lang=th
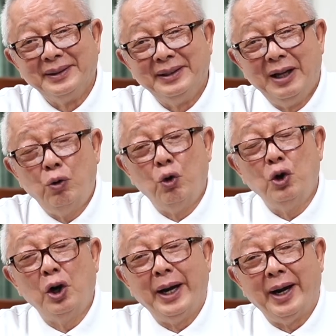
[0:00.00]
แล้วคุณ
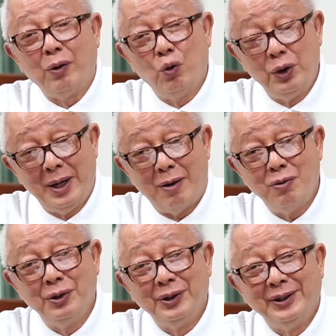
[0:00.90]
ก็เนรคุณเขา
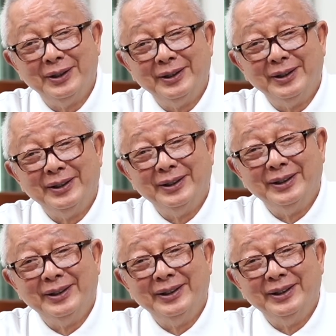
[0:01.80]

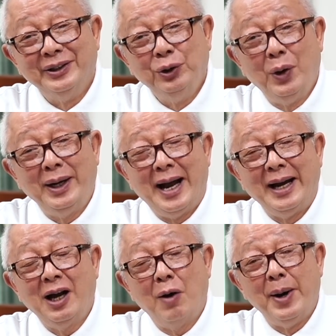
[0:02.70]
ด้วยการ
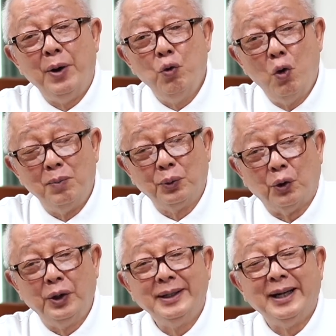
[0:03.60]
เข้าไปร่วมส
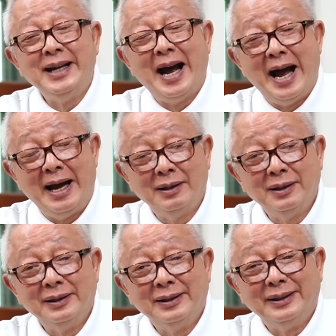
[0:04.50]
นธิสัญญา
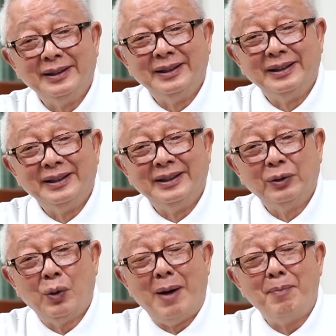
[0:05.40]

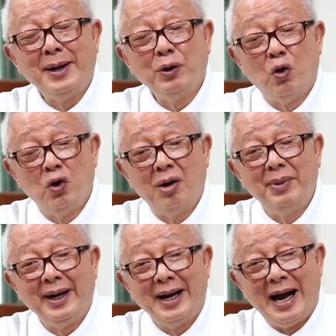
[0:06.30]
ความมั่นคงของอเม
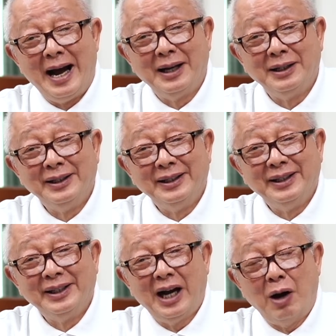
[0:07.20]
ริกา
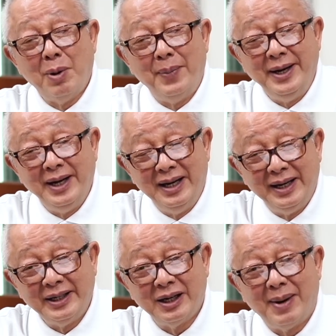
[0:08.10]
เข้าไปเป็นหนึ่ง
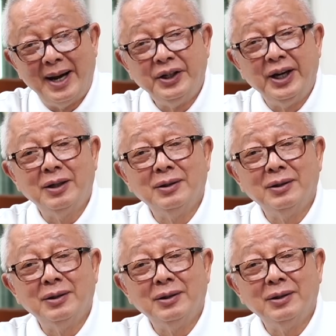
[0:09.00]
ในสมาชิก